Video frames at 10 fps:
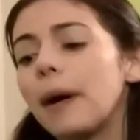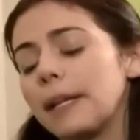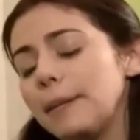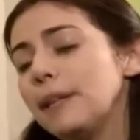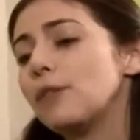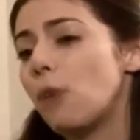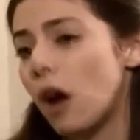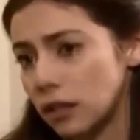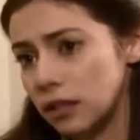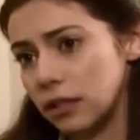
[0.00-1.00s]
Tamam anne,
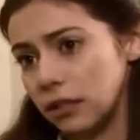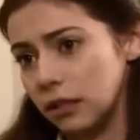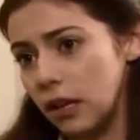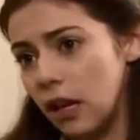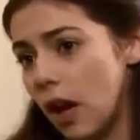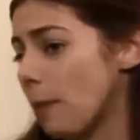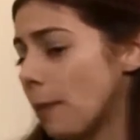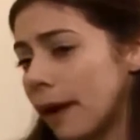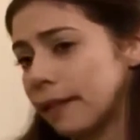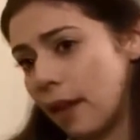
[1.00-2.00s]
biliyorum haklısın.
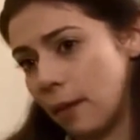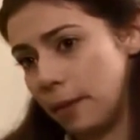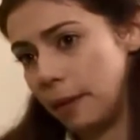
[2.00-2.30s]
Ama ben ne